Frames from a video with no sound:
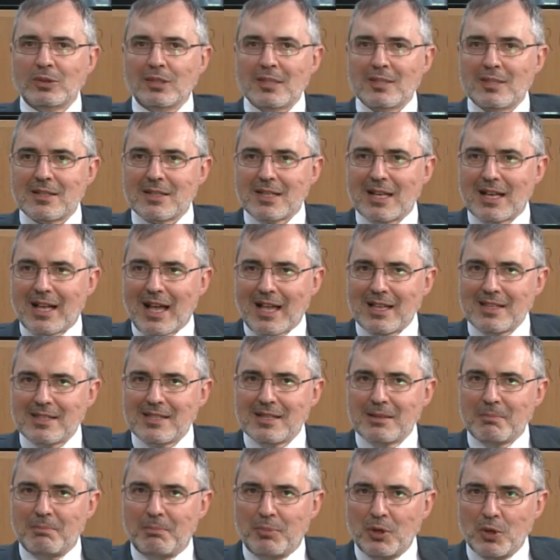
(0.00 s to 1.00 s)
dieses
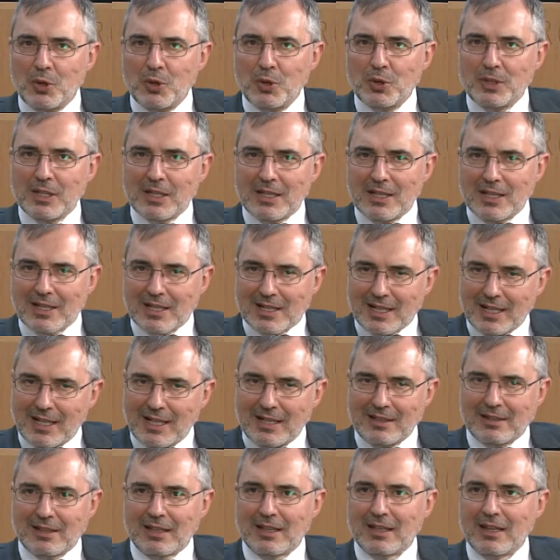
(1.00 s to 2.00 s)
ganze blöde
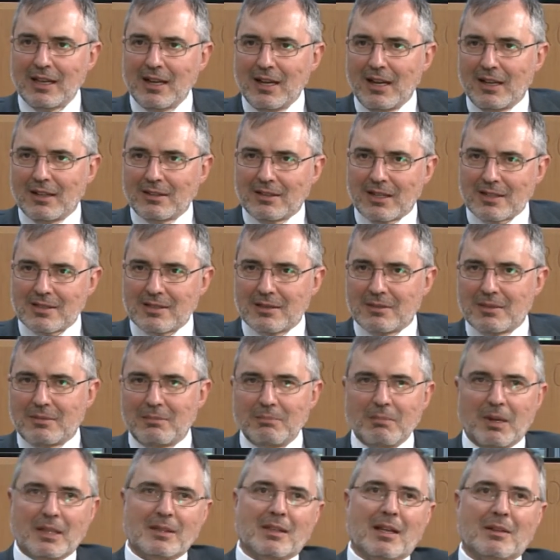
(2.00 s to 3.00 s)
Gerede, dass
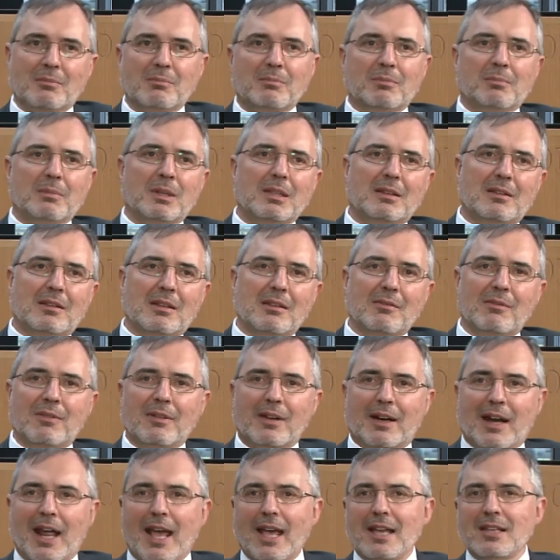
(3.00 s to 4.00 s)
man damit die
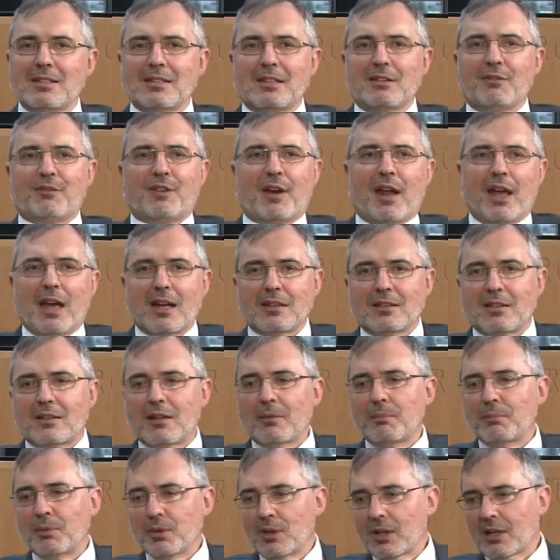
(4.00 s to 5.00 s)
Reisefreiheit
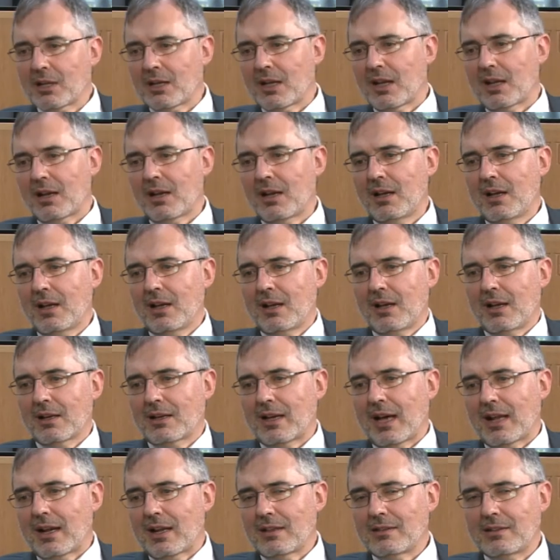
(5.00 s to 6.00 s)
der Bürger äh,
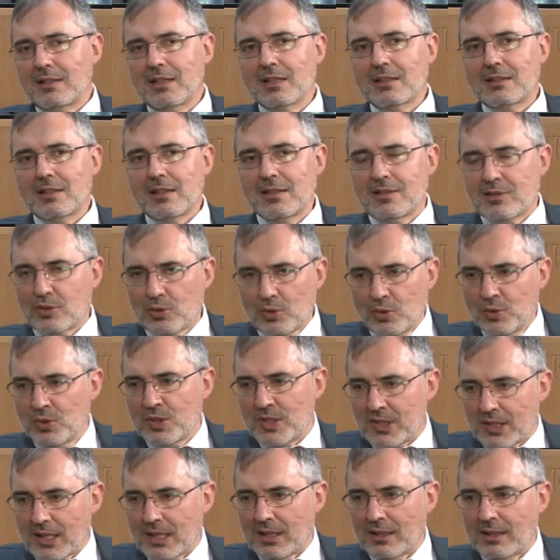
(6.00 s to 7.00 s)
garantiert, ist
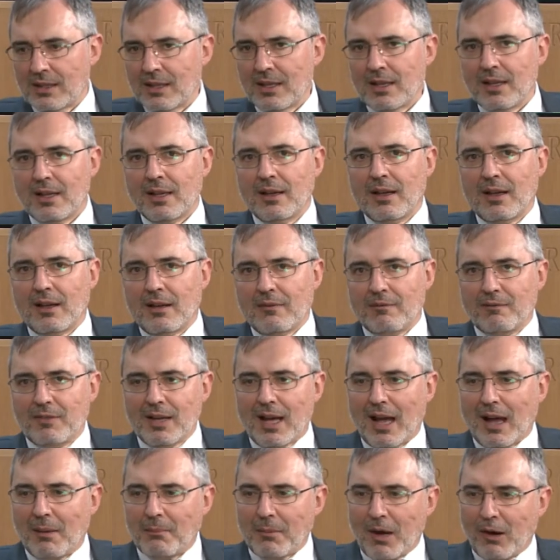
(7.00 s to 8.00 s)
Unsinn.
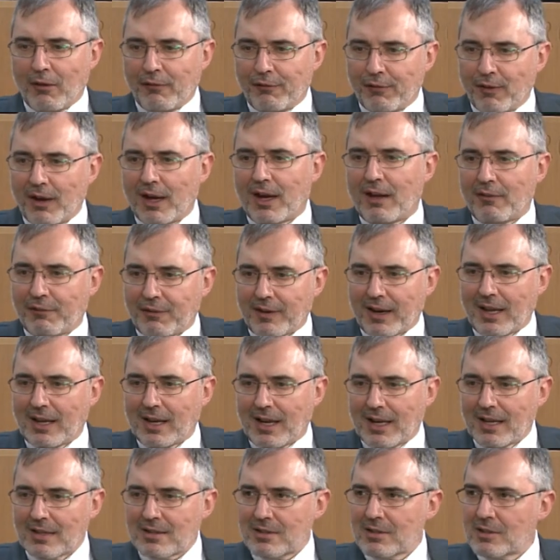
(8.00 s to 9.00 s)
Wir haben auch vorher frei
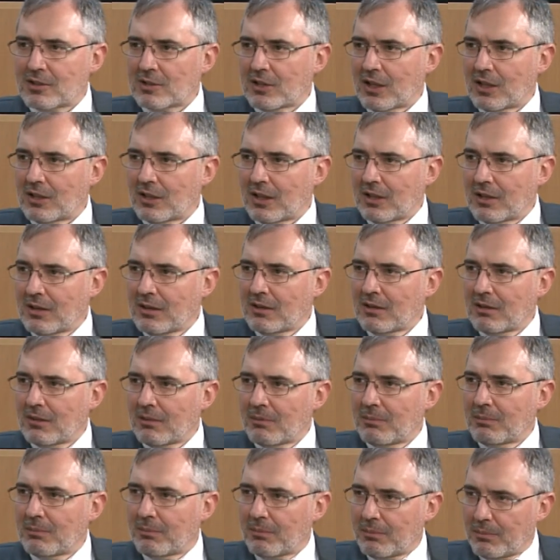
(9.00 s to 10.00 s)
reisen können
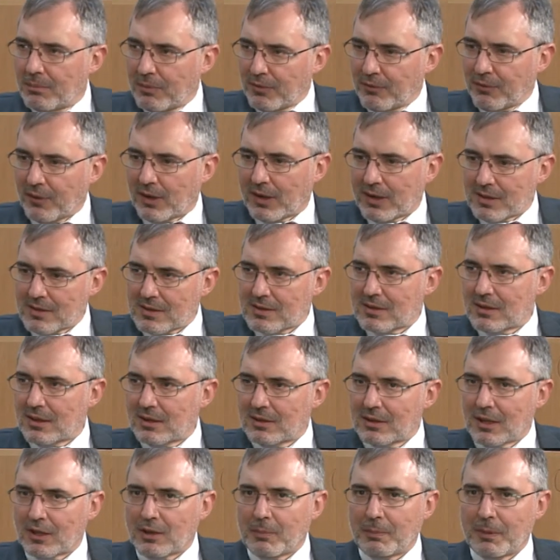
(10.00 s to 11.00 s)
bevor es
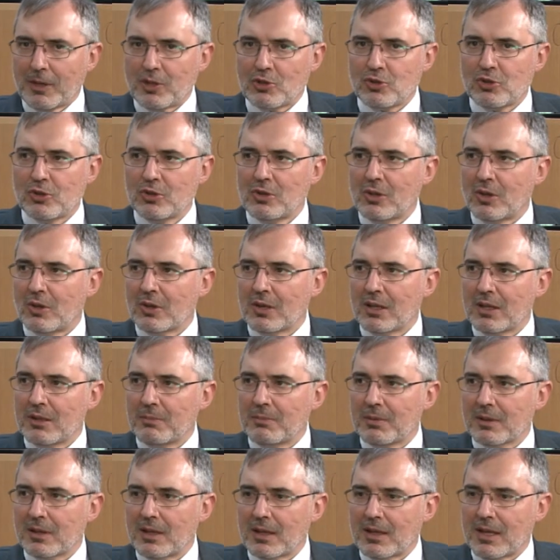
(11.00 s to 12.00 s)
die Europäische Union ge
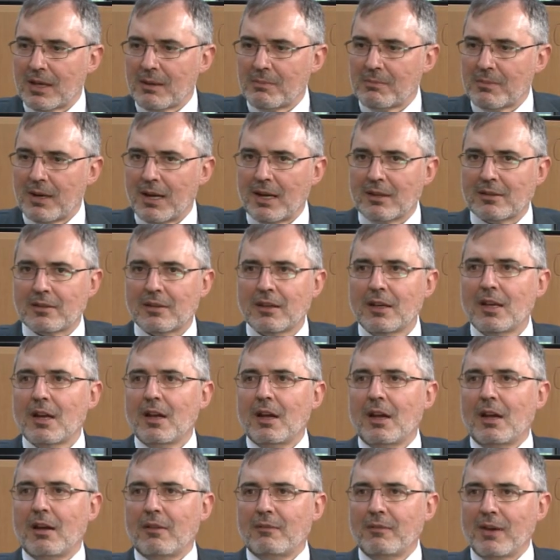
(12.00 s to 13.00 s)
gegeben hat.
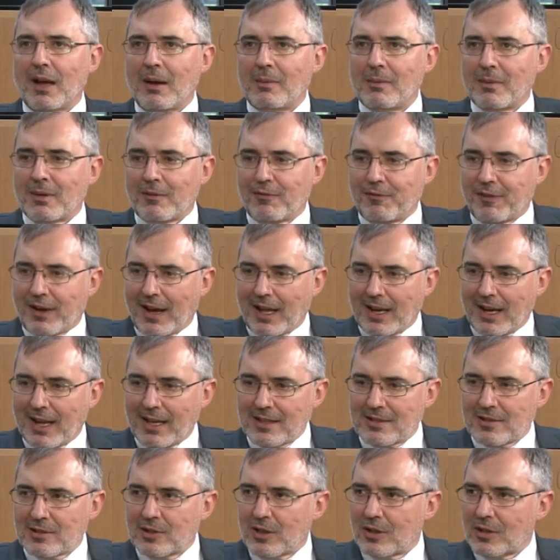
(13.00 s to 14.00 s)
Wir haben frei
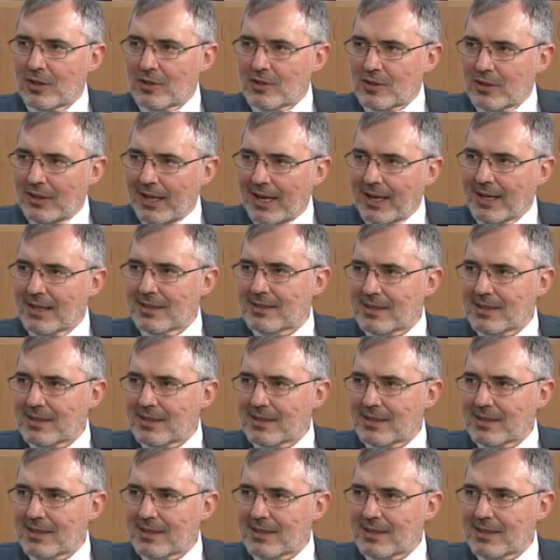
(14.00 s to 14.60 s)
reisen können, solange es